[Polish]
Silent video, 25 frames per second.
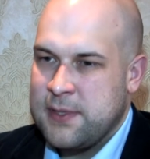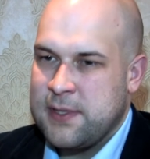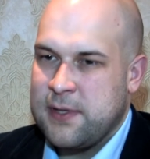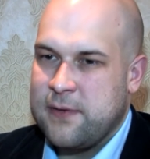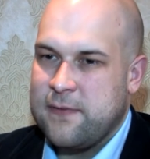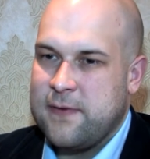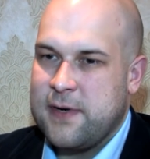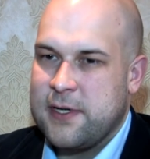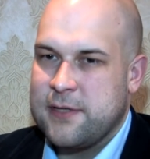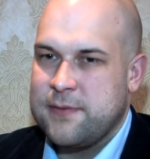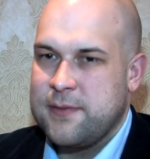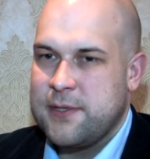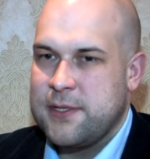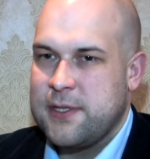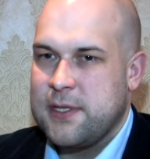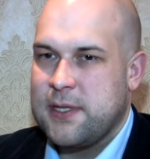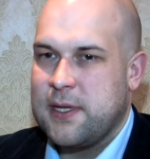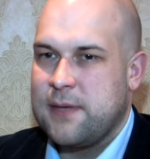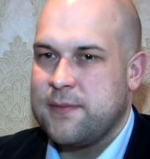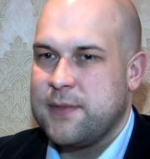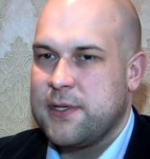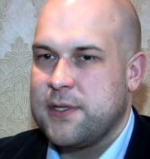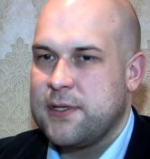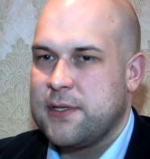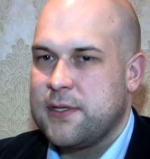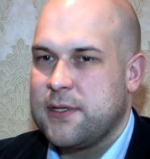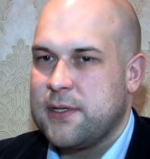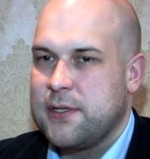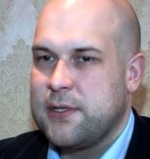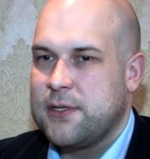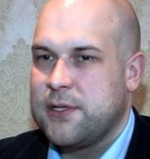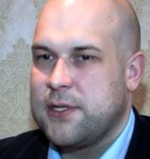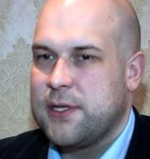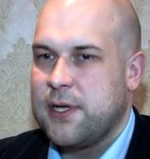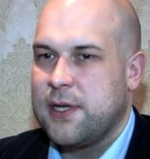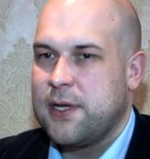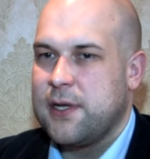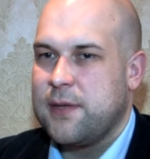Zauważmy, że tam jest
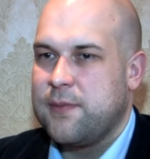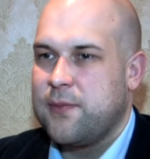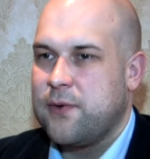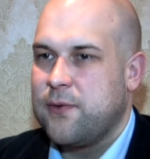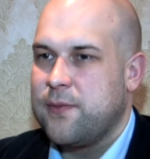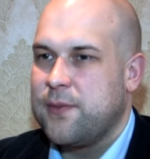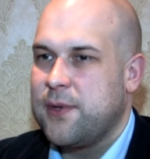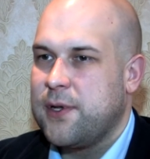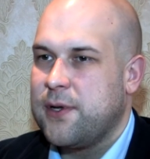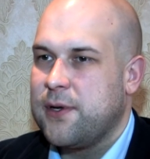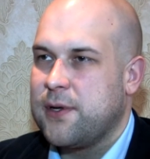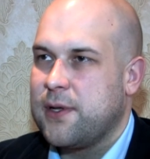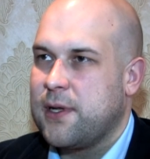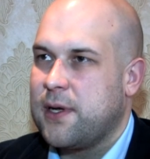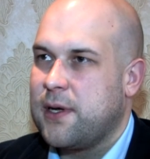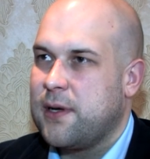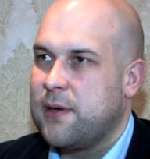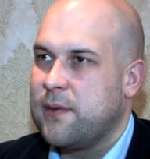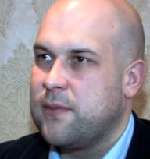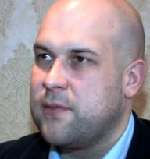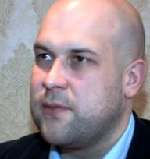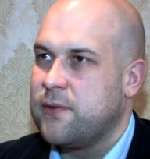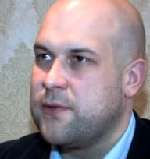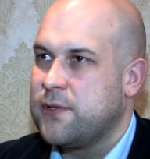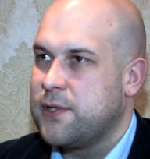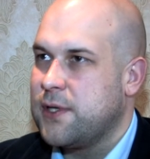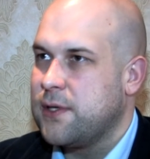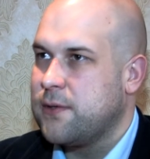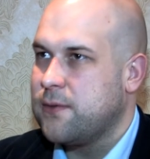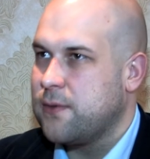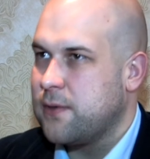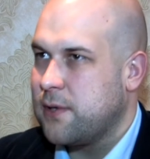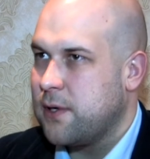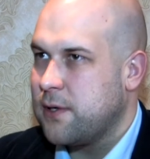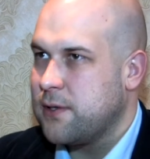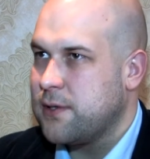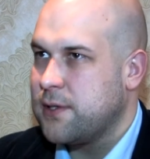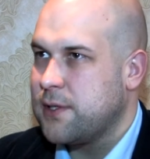4,5 miliona
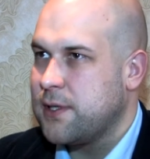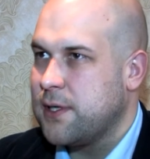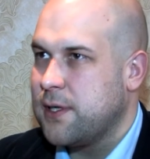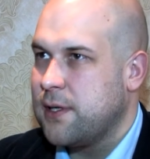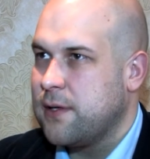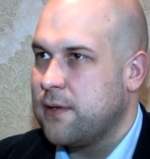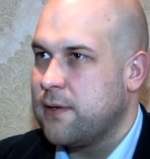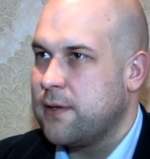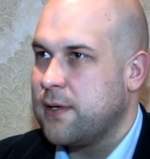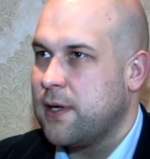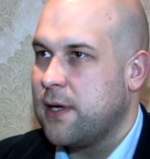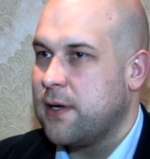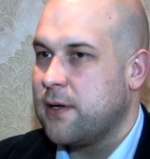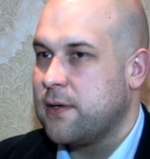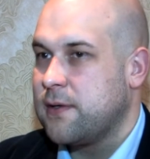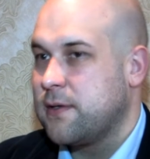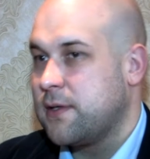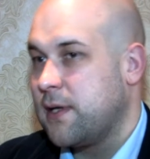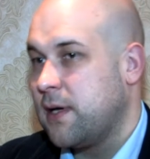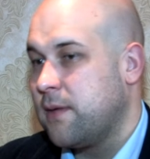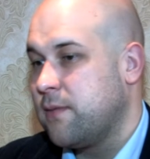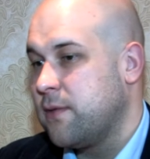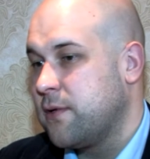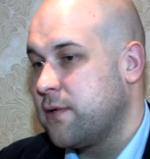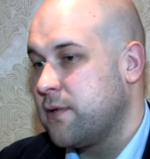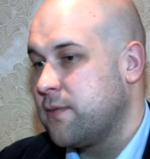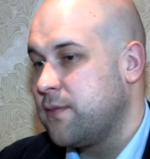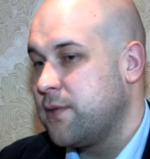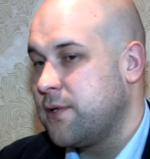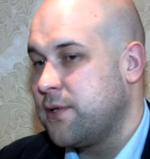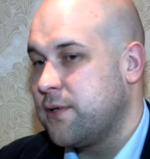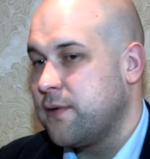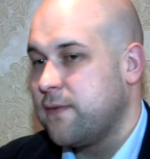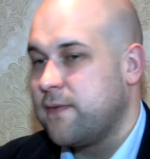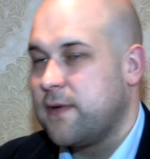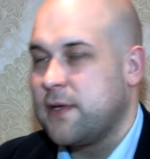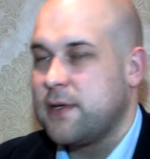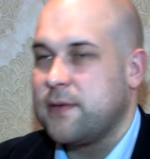budżetu rocznie. No, ja sam
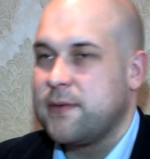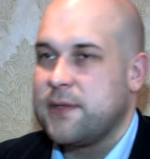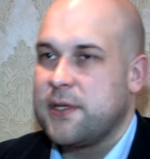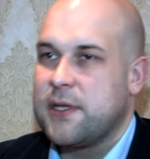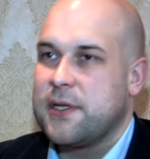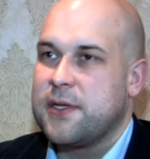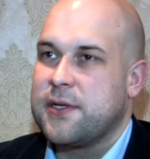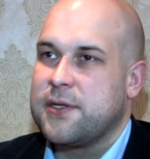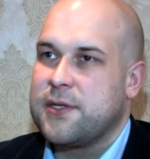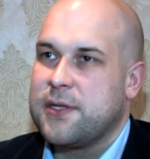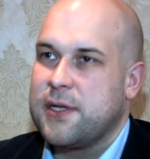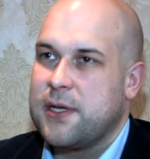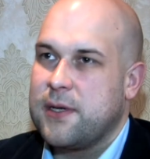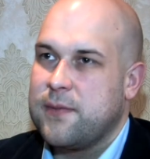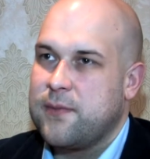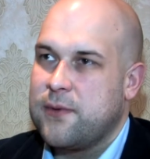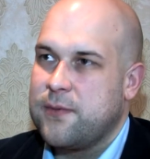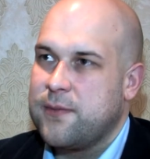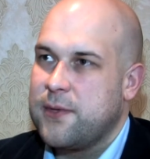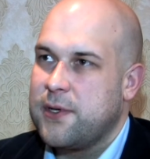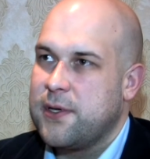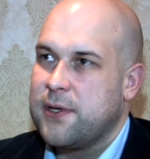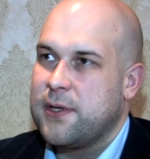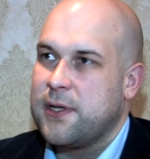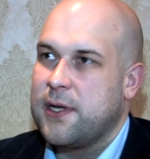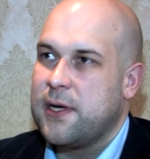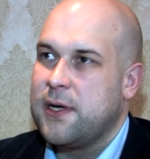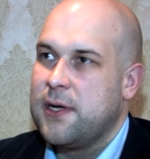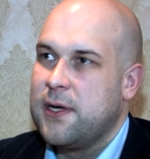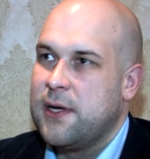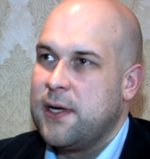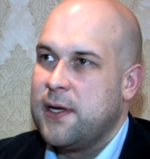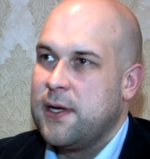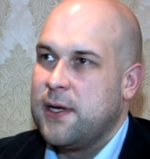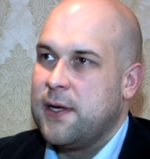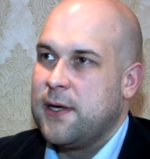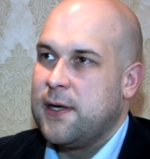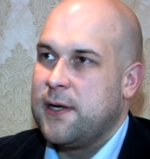osobiście uważam, że za te 4,5 miliona
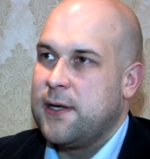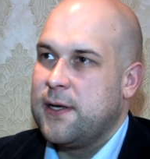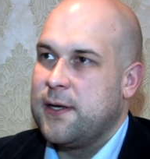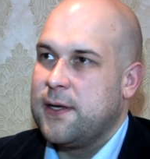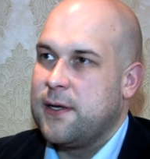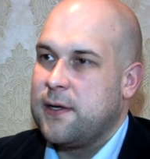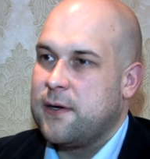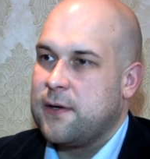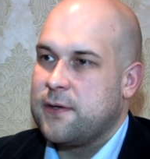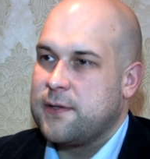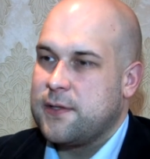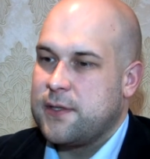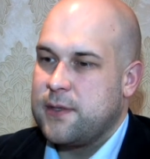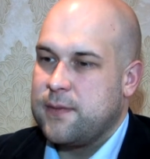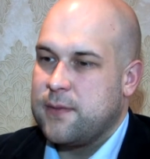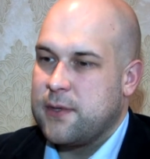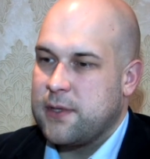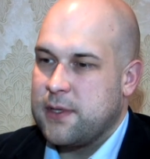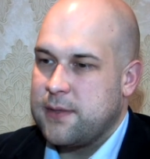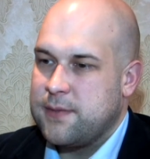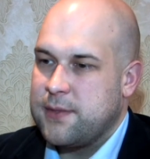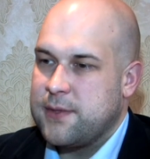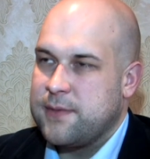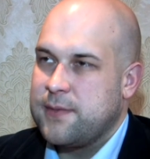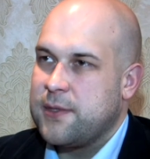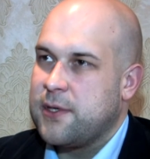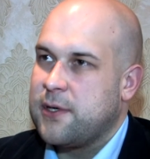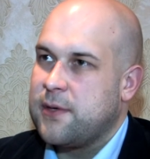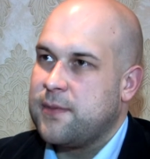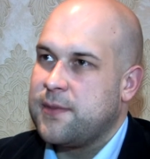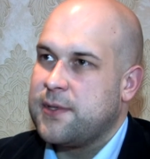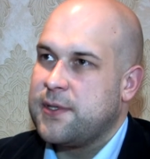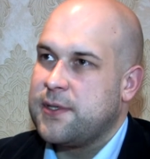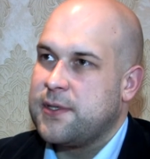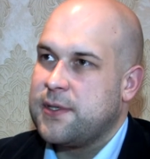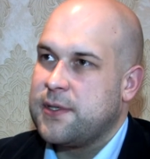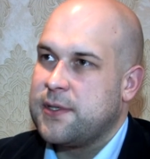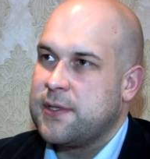rocznie moglibyśmy
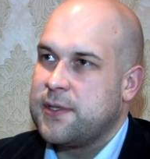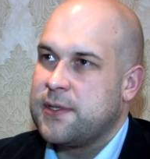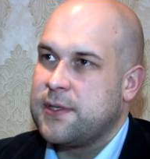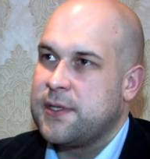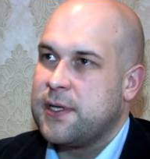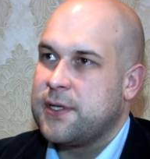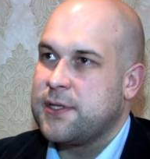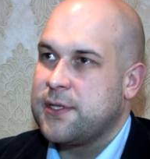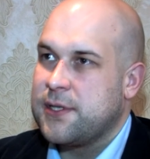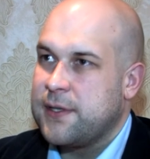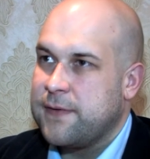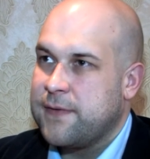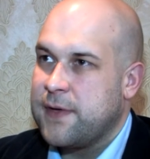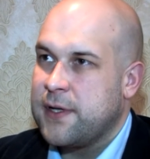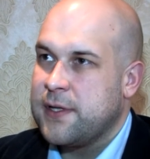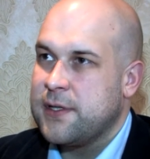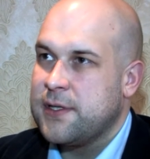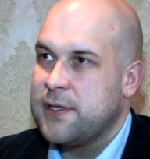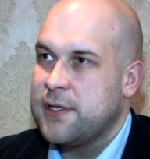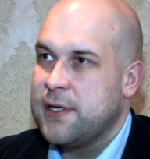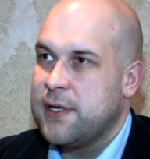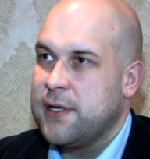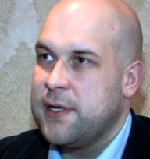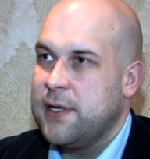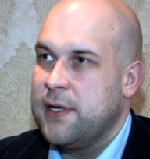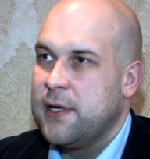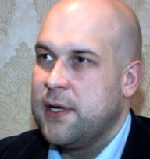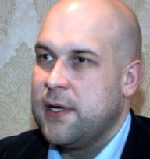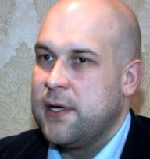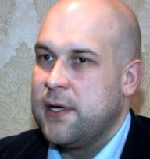robić znacznie więcej.